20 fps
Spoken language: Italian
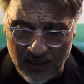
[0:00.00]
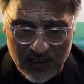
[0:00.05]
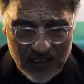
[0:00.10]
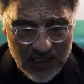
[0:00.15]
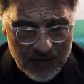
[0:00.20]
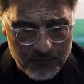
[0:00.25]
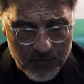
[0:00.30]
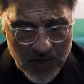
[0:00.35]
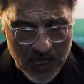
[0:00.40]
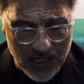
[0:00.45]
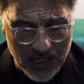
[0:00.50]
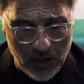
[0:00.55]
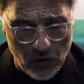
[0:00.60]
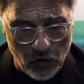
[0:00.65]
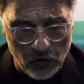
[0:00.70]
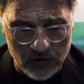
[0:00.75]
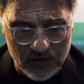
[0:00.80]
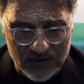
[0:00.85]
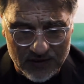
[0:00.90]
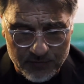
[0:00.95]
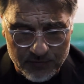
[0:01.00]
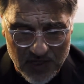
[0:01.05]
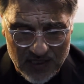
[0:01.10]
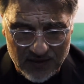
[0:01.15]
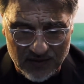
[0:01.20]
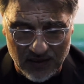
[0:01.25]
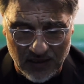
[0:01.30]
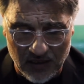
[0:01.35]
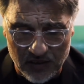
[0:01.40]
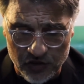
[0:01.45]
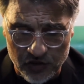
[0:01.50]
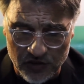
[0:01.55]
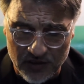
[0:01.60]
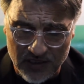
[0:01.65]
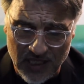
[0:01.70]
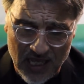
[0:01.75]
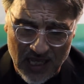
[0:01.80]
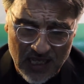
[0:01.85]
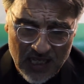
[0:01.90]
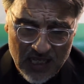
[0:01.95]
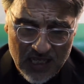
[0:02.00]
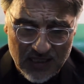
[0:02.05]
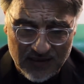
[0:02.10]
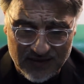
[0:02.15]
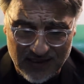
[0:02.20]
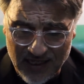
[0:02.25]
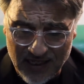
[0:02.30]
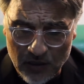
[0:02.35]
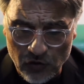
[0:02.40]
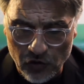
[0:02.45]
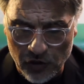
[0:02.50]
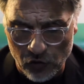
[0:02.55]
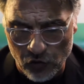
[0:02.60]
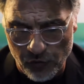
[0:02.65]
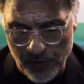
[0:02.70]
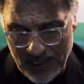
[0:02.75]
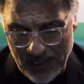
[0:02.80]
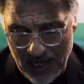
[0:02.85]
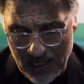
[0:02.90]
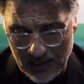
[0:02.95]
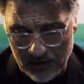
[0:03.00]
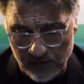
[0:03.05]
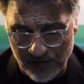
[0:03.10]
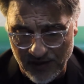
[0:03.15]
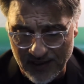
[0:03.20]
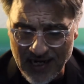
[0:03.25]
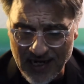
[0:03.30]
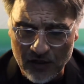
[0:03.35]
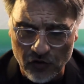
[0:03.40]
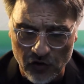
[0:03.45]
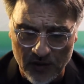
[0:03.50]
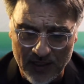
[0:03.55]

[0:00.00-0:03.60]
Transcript: libere o dismesse dalle città saranno recuperate, verranno